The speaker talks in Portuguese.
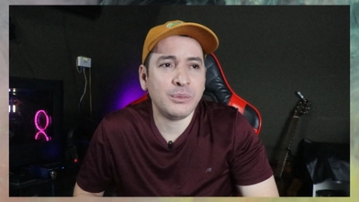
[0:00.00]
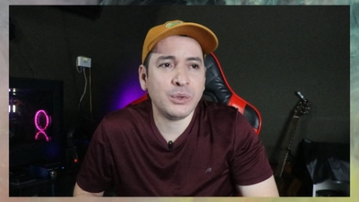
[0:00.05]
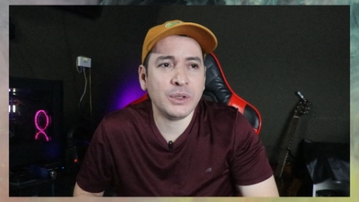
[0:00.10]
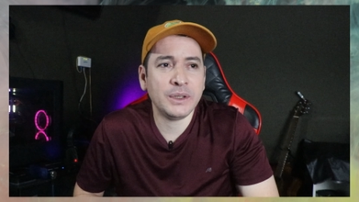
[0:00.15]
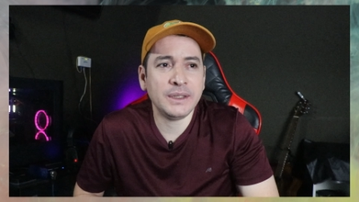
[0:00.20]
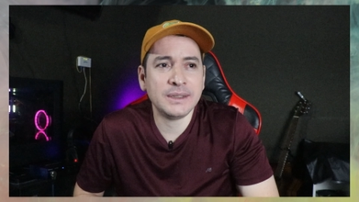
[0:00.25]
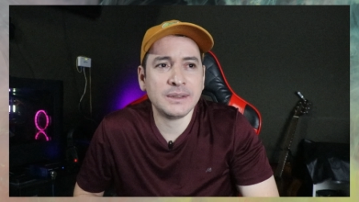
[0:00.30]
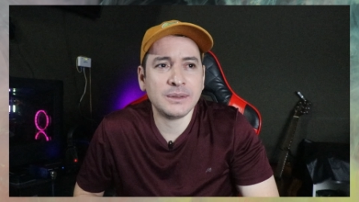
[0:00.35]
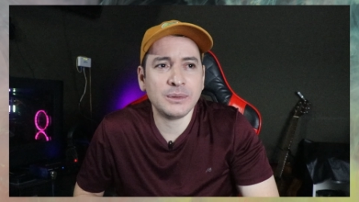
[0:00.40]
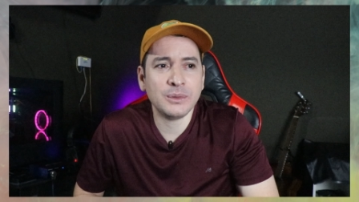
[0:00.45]
Por
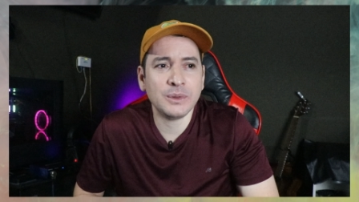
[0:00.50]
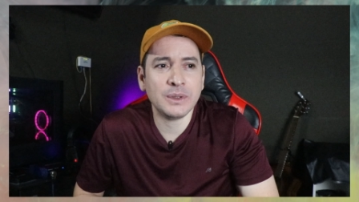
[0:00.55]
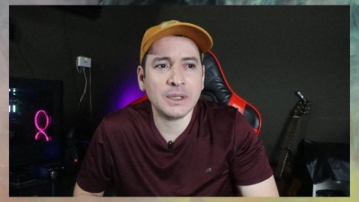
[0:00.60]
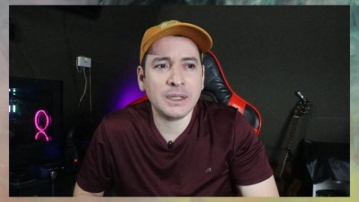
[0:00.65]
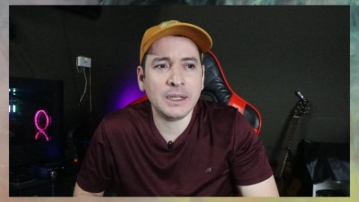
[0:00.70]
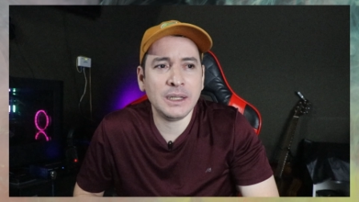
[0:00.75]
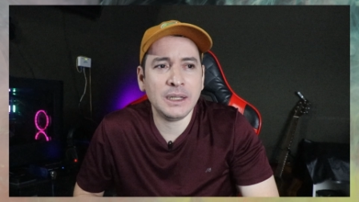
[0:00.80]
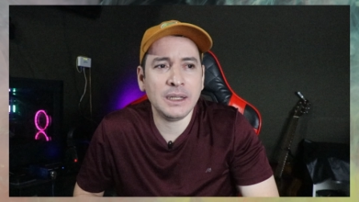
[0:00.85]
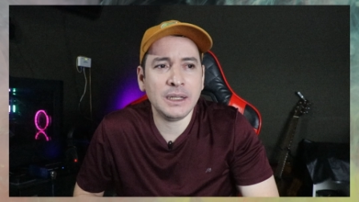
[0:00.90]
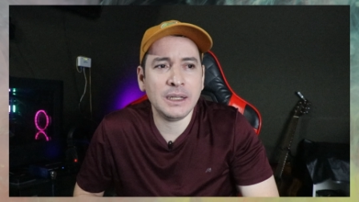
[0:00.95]
isso
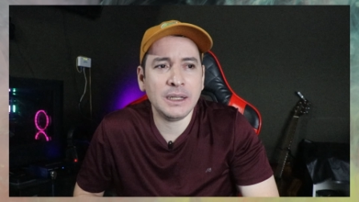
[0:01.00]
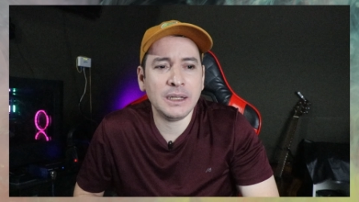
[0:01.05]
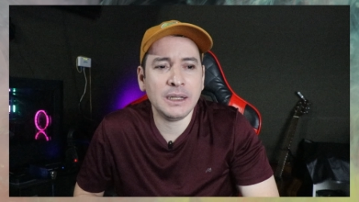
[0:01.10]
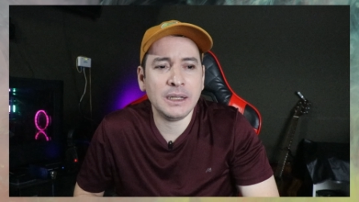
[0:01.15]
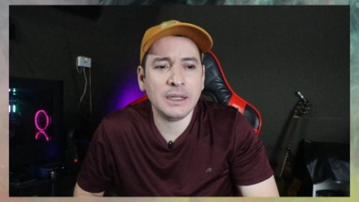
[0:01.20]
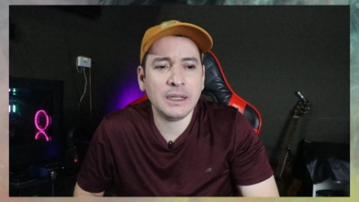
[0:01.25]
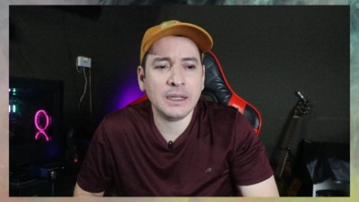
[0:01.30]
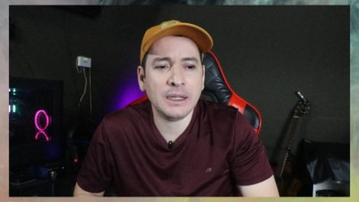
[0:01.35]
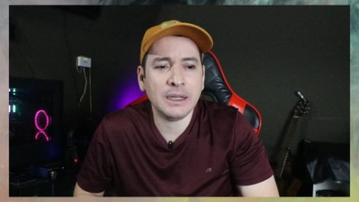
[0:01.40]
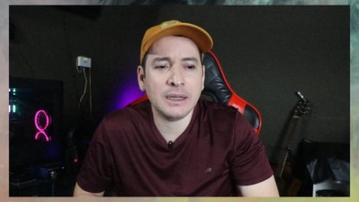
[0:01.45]

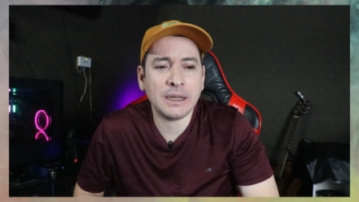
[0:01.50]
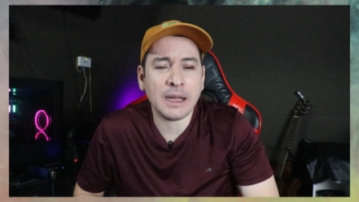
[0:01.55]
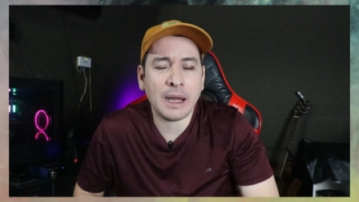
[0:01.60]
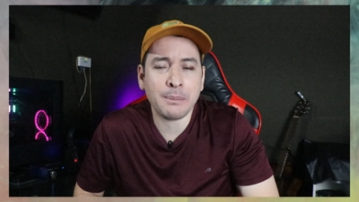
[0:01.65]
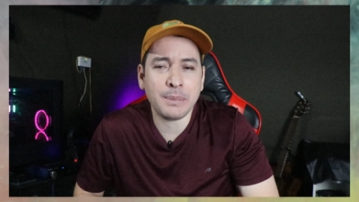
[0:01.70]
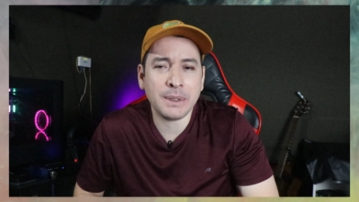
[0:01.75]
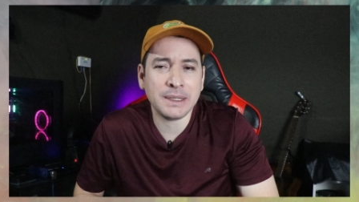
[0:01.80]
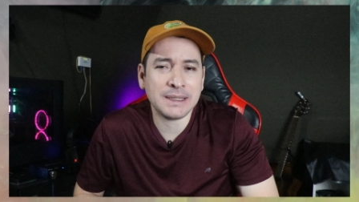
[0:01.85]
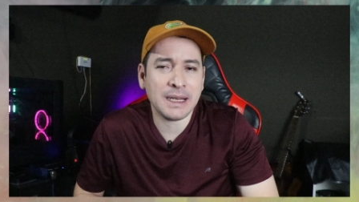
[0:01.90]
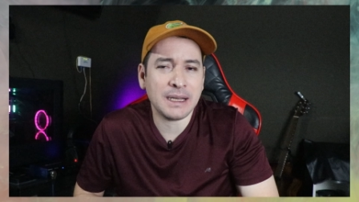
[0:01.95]
que,
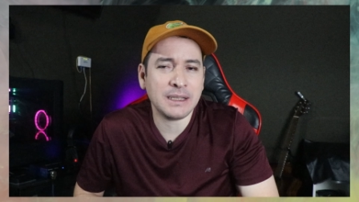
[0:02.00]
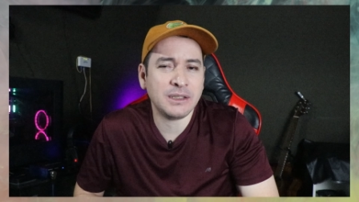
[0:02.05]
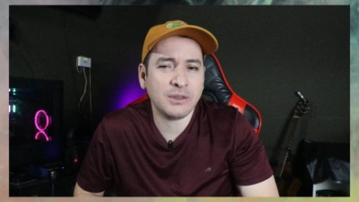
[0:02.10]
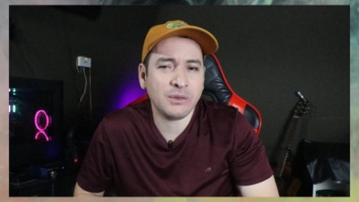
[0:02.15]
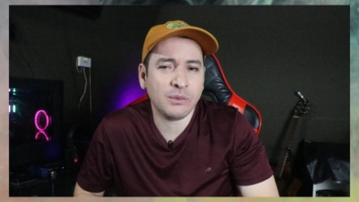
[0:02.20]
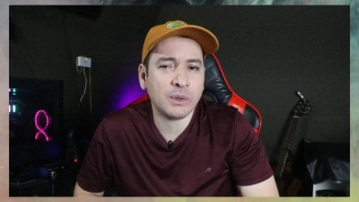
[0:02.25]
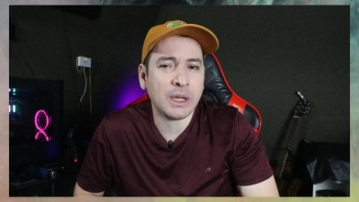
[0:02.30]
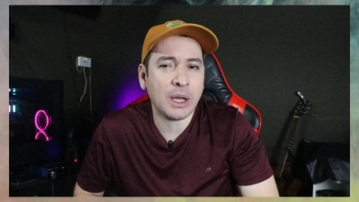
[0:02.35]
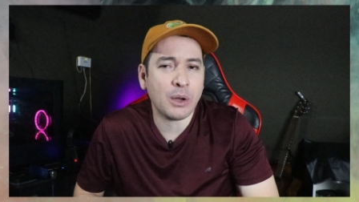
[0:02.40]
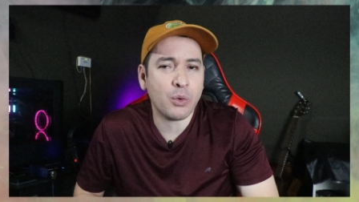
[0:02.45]
apesar de
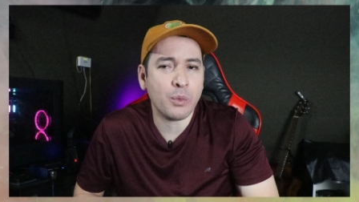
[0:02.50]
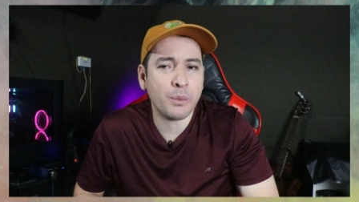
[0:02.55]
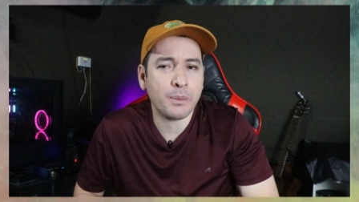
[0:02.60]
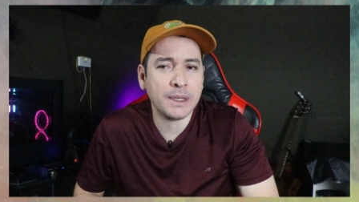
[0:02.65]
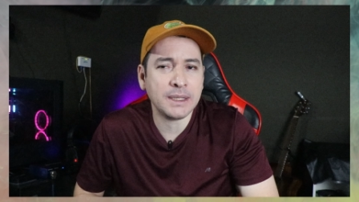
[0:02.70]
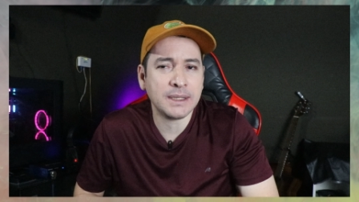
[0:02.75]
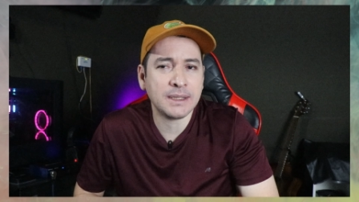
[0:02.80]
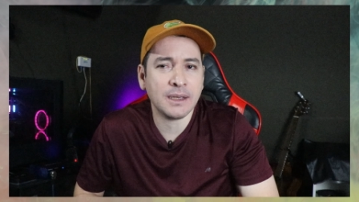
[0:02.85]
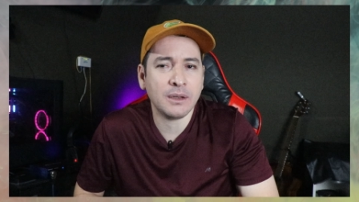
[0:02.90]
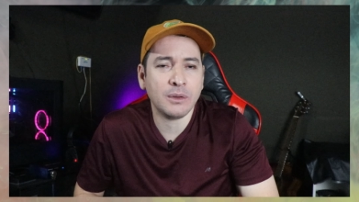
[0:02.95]
não estar tá
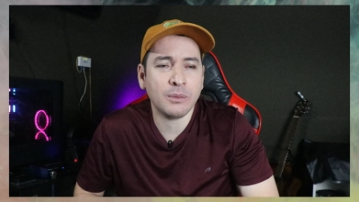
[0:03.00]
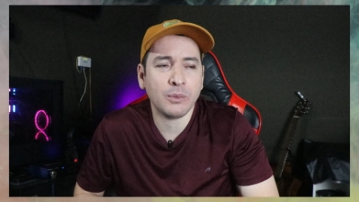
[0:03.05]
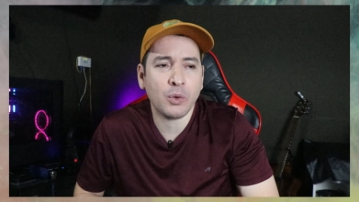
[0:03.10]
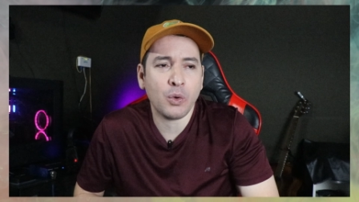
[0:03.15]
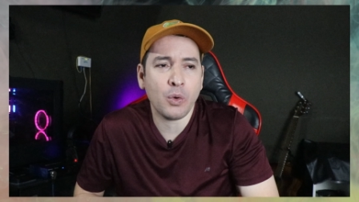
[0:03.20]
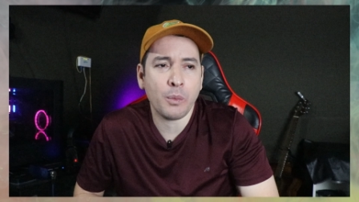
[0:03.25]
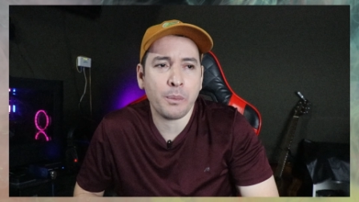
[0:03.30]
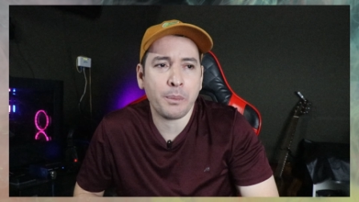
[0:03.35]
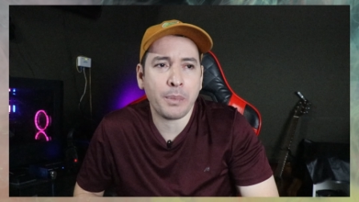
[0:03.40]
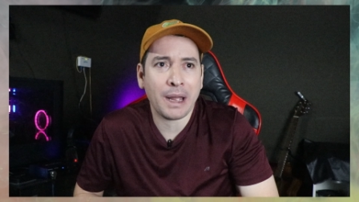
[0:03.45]
compensando
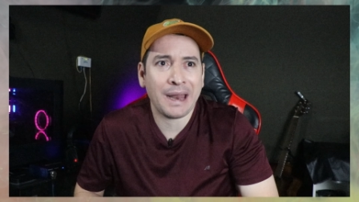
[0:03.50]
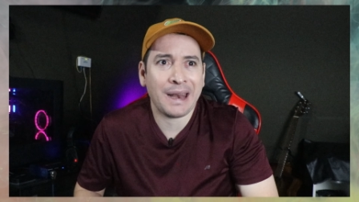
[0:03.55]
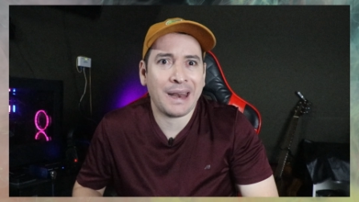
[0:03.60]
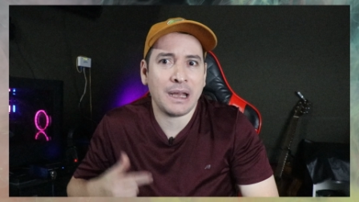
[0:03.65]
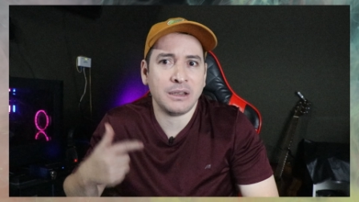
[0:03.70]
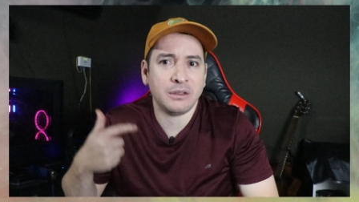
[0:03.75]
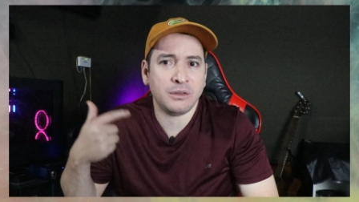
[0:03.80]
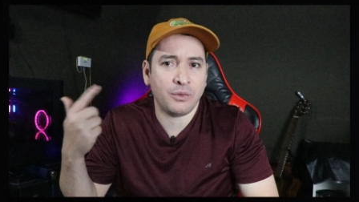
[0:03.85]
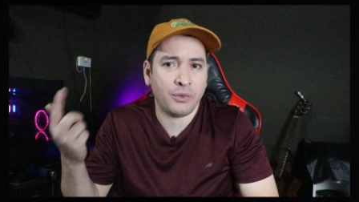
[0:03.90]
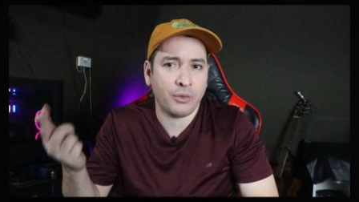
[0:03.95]
comprar
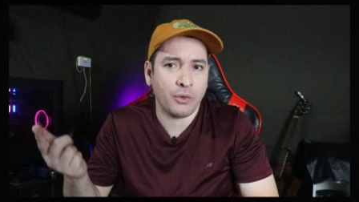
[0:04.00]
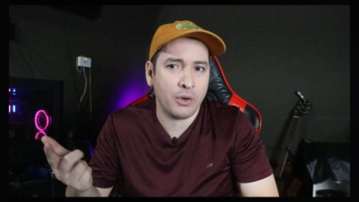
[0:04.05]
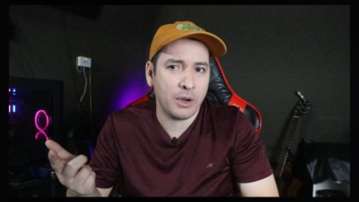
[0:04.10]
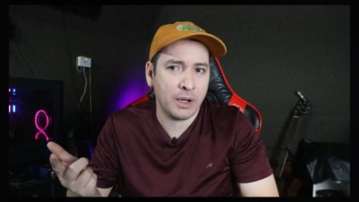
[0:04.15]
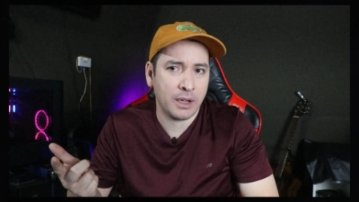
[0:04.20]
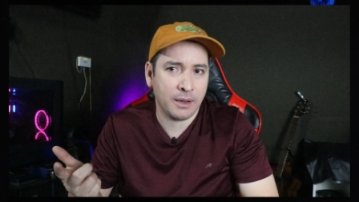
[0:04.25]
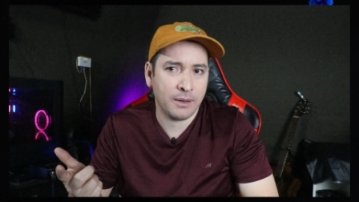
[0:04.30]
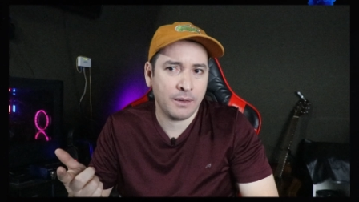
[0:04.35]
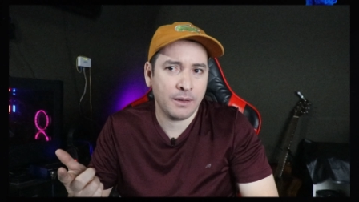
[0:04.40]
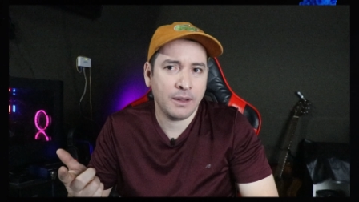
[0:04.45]
lá de
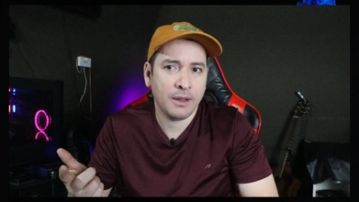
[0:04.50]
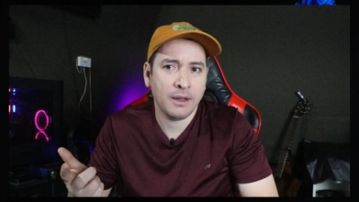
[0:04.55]
fora,